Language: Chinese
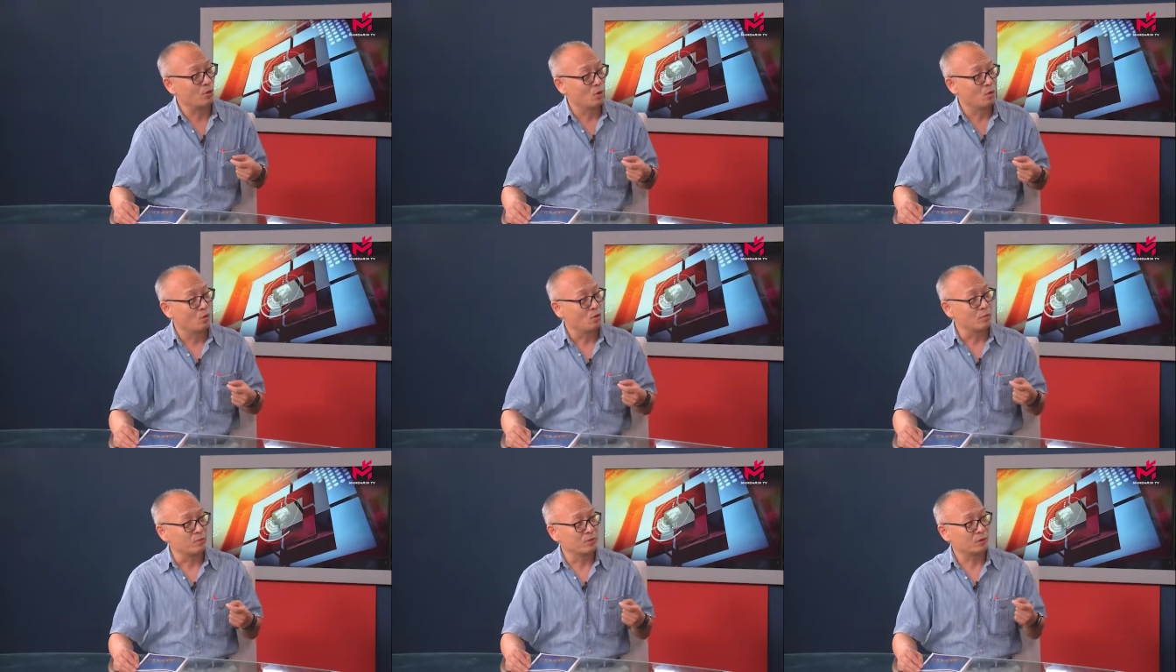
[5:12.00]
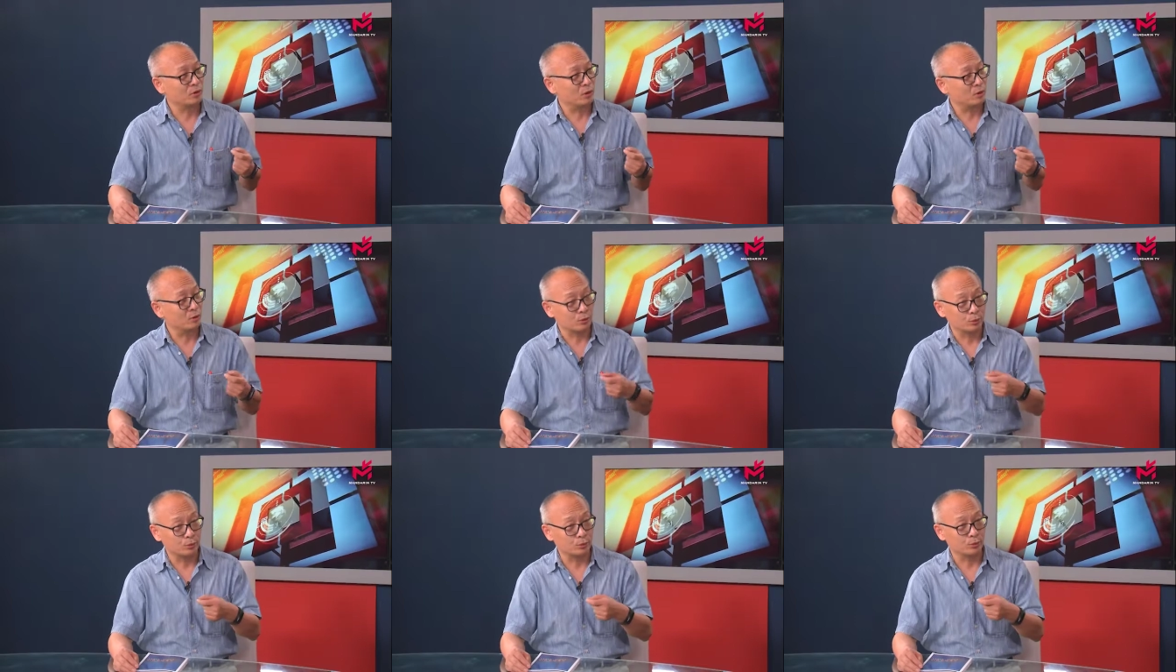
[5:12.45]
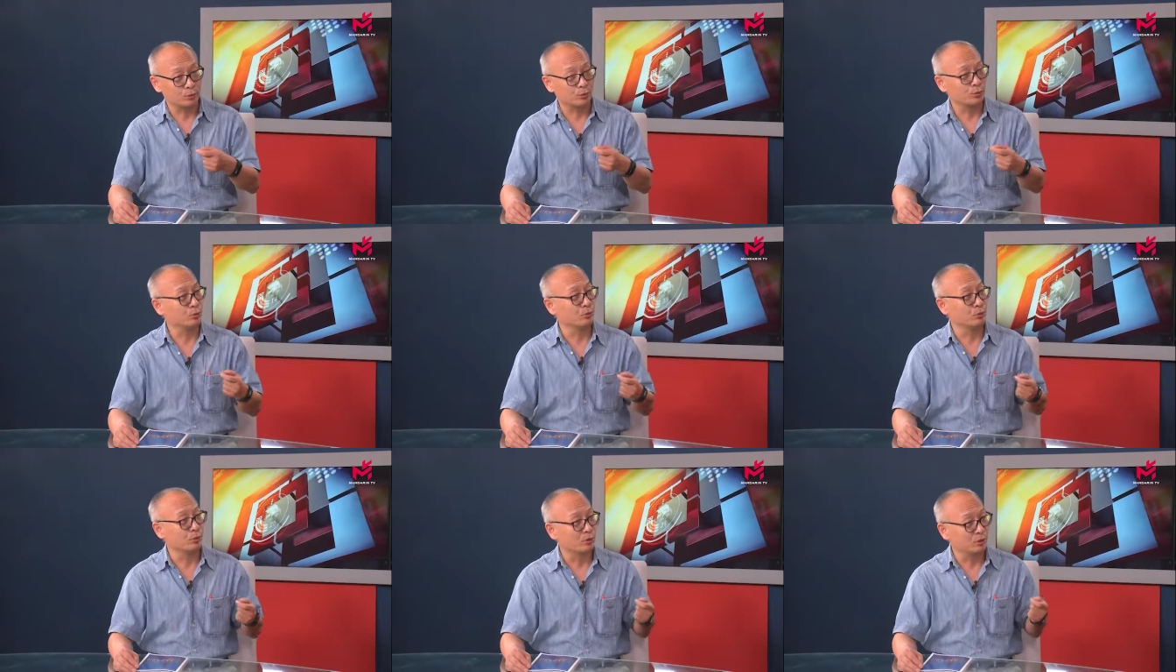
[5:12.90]
我们到处
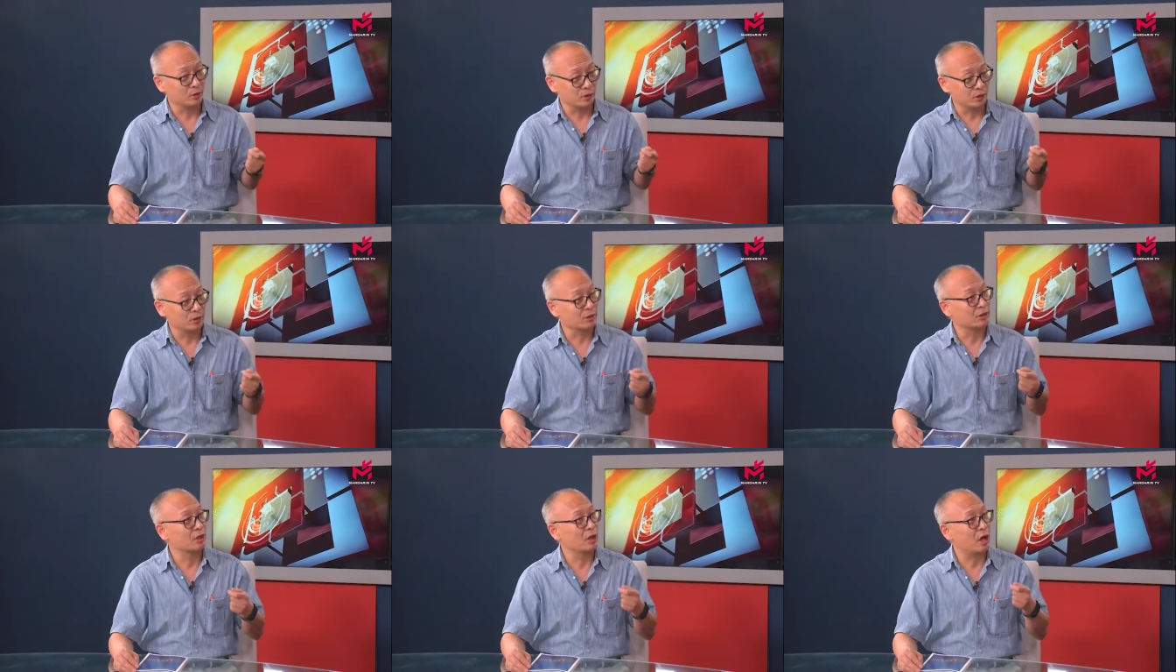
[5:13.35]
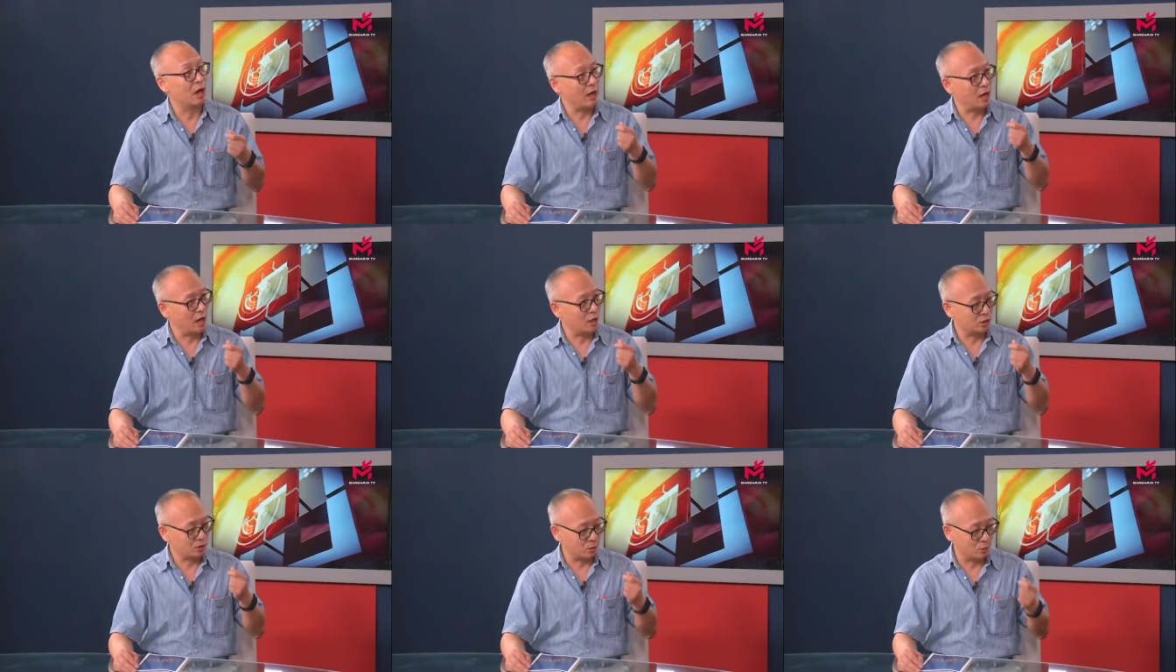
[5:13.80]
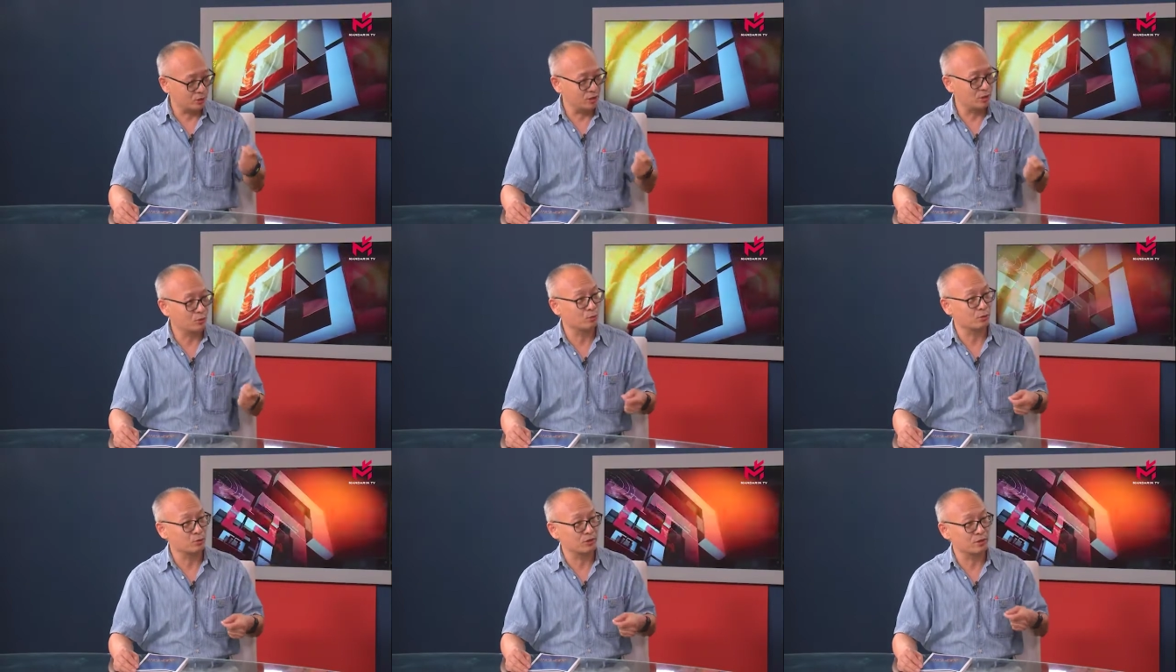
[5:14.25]
去那个哎哎筹集
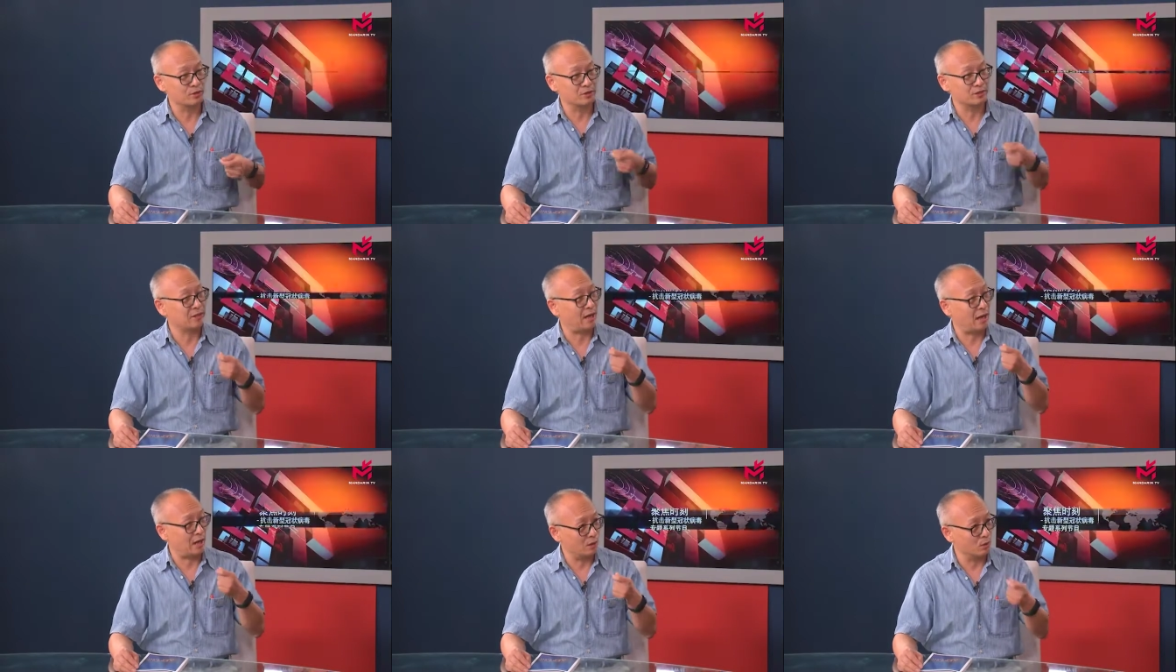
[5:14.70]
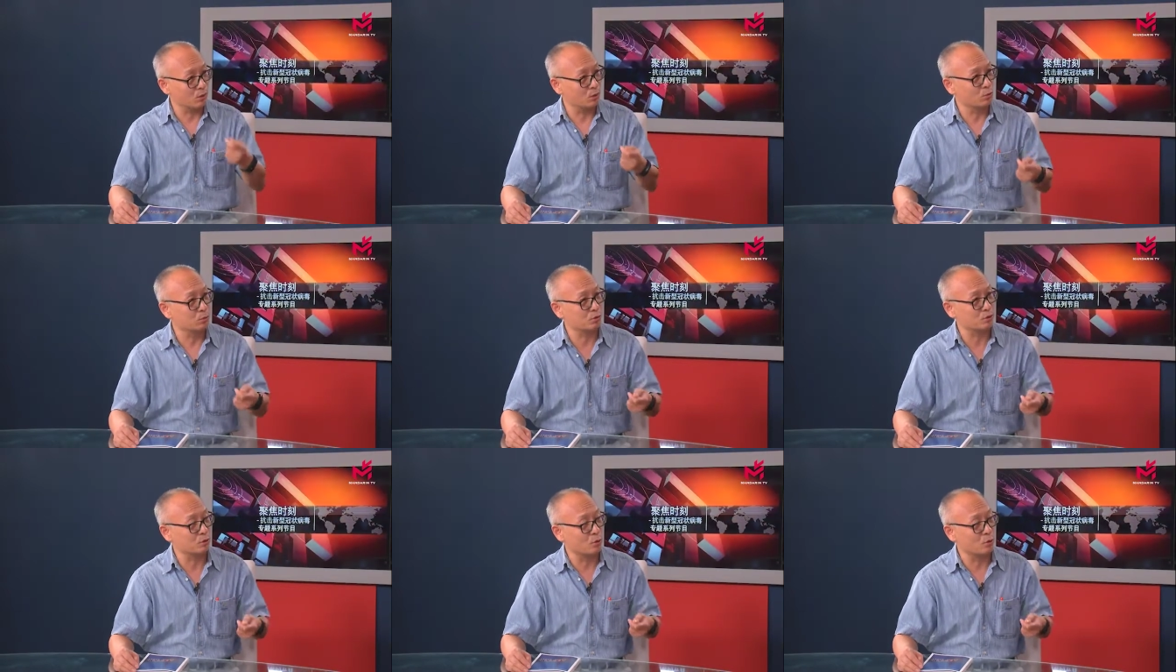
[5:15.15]
物资、采购物资。